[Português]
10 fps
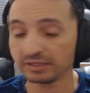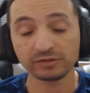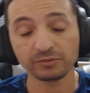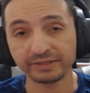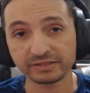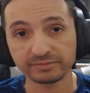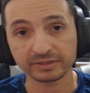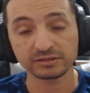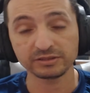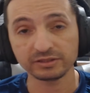Então prestem
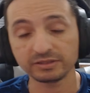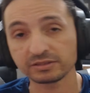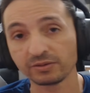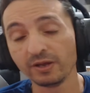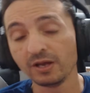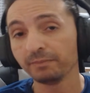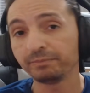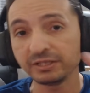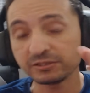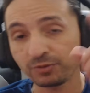bastante atenção,
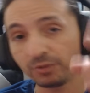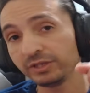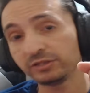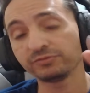principalmente